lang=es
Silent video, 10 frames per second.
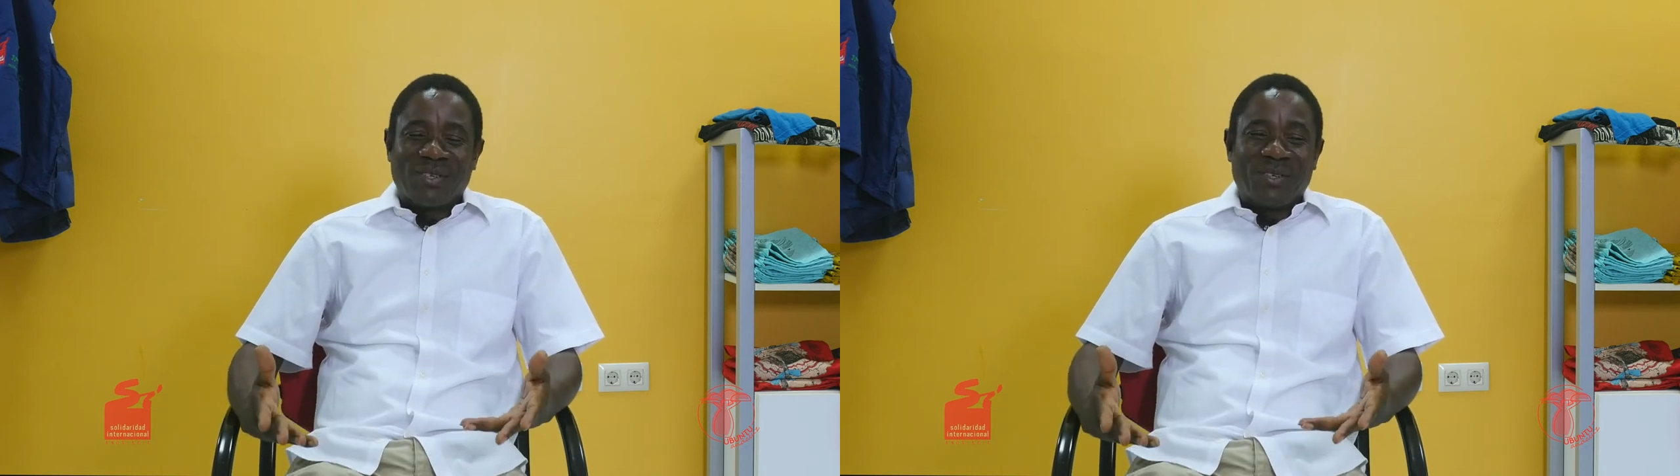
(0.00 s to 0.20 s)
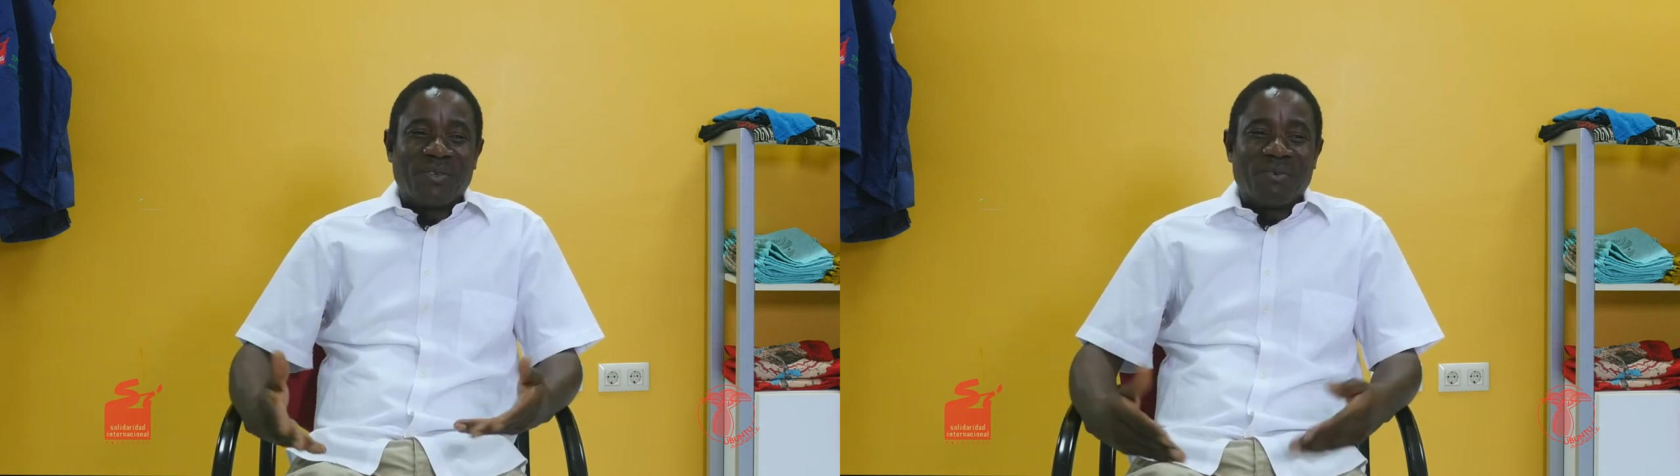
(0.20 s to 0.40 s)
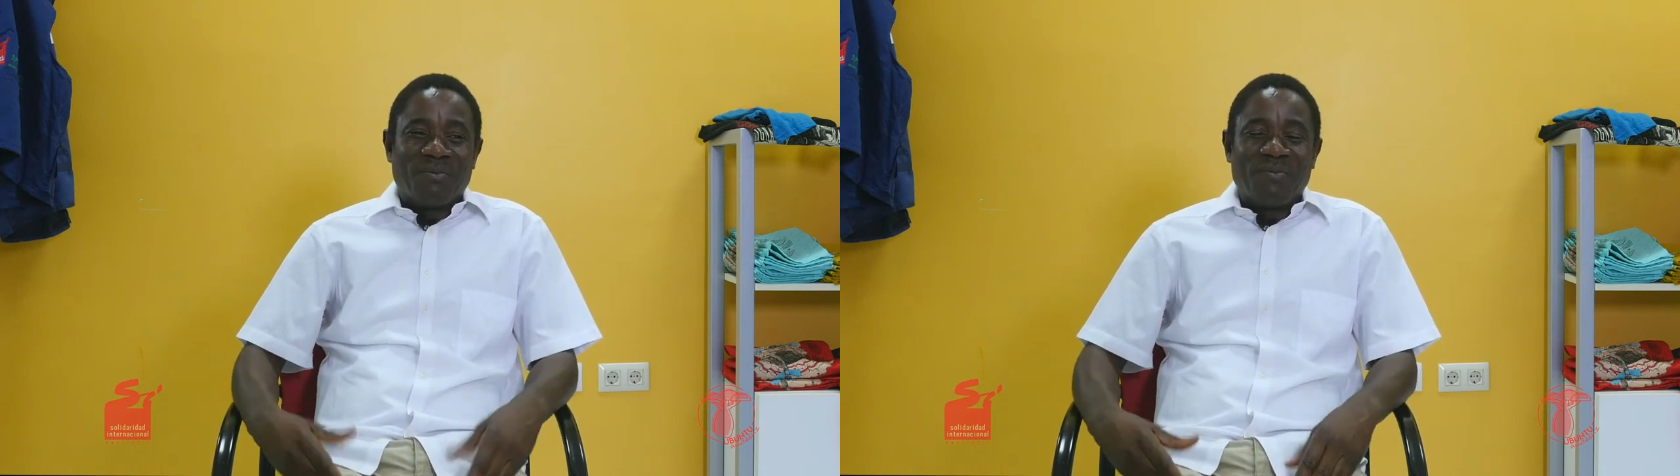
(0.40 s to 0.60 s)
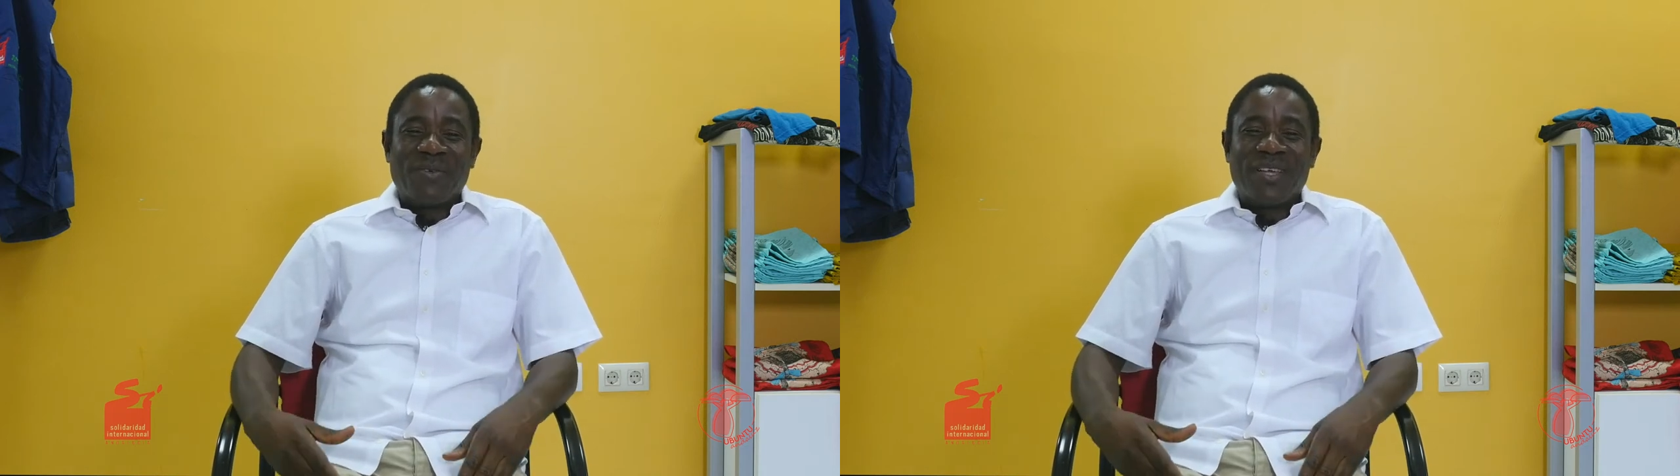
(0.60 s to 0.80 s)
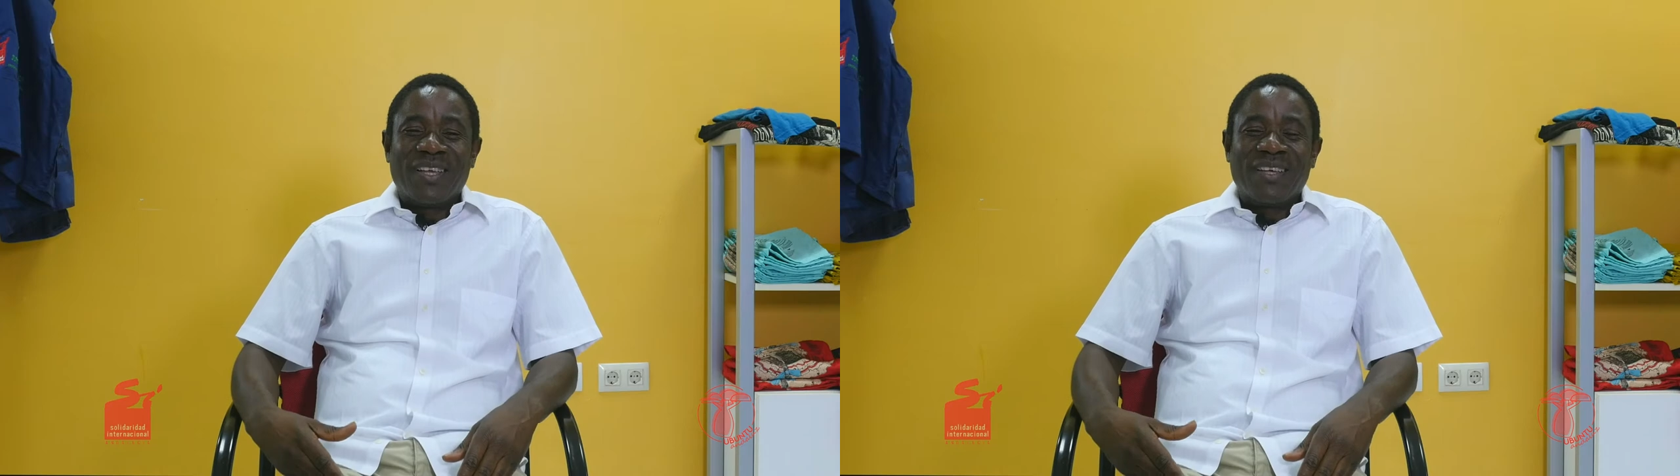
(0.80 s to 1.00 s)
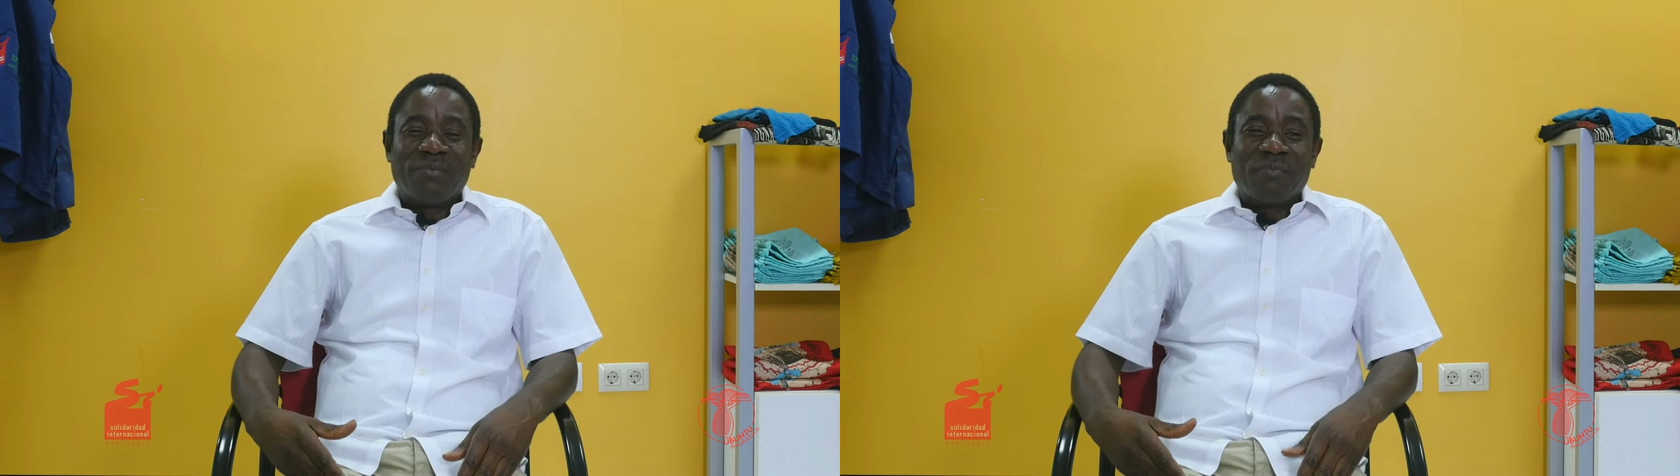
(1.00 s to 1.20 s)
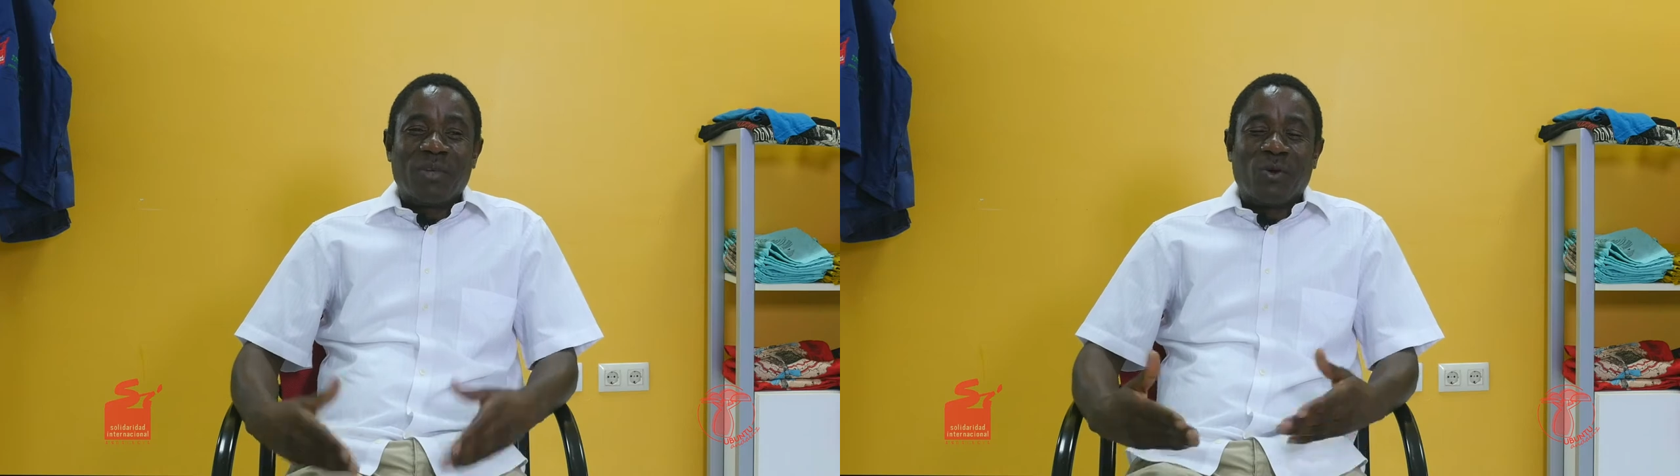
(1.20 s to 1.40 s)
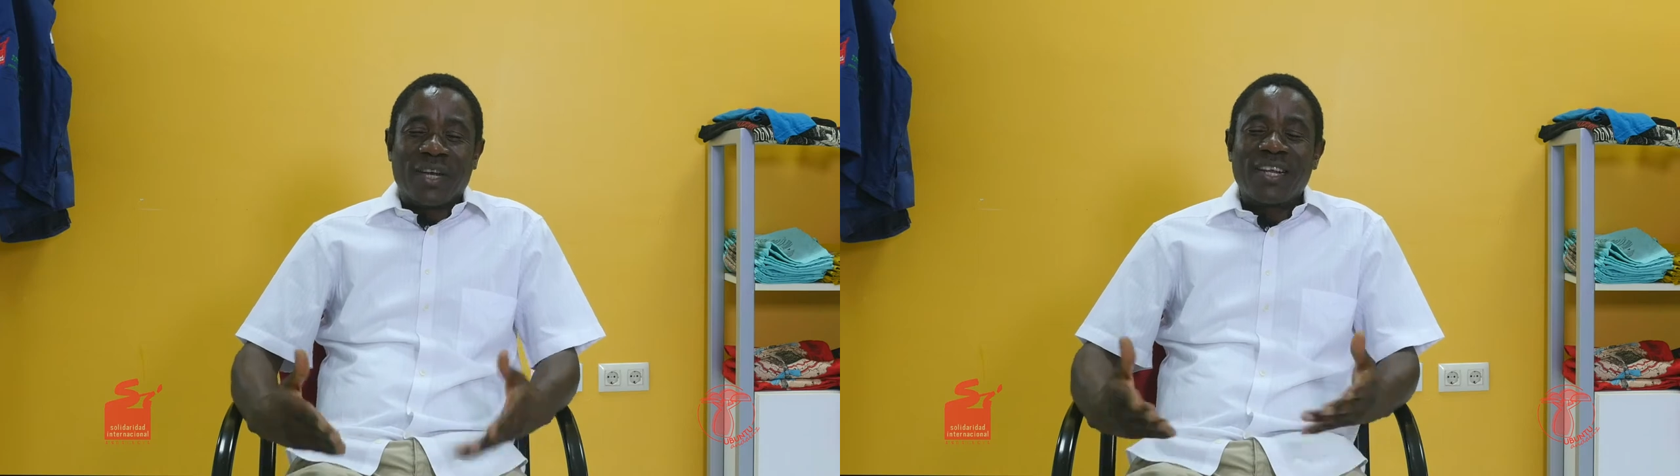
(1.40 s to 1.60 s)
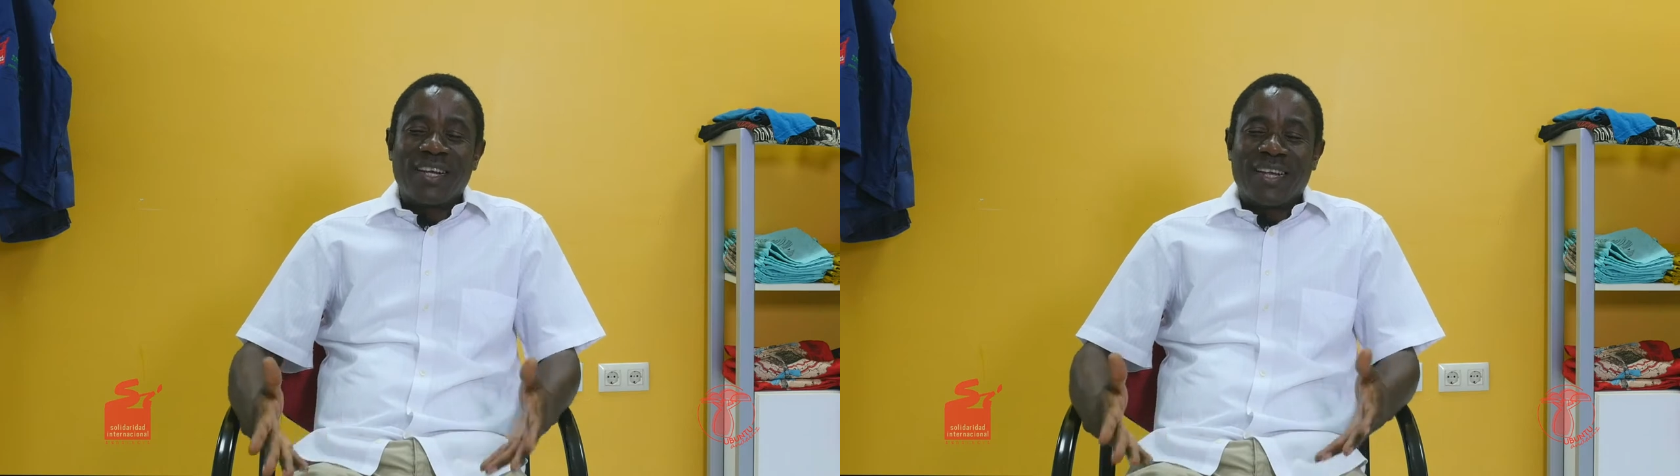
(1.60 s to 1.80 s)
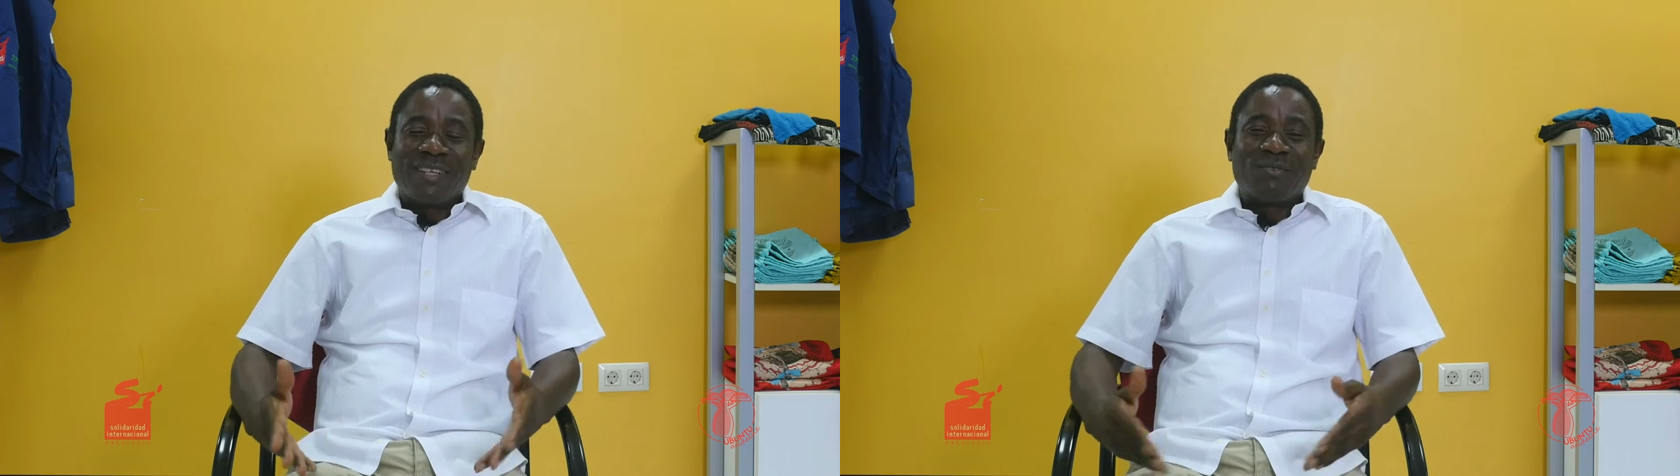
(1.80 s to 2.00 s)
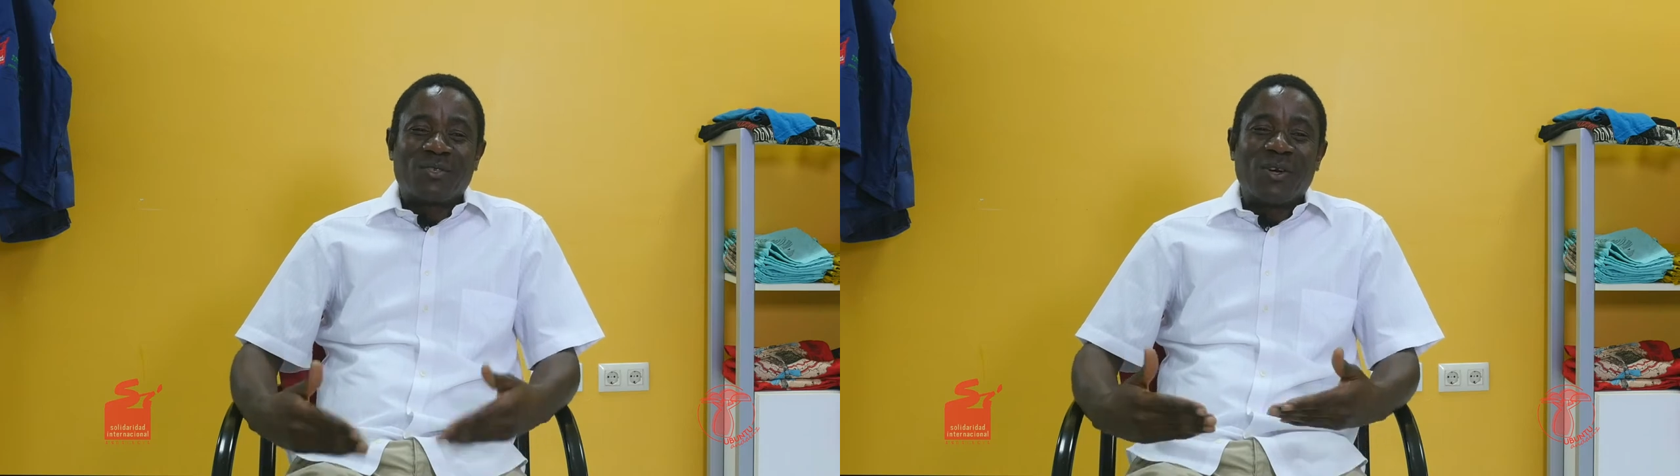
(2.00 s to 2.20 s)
eh, mis orígenes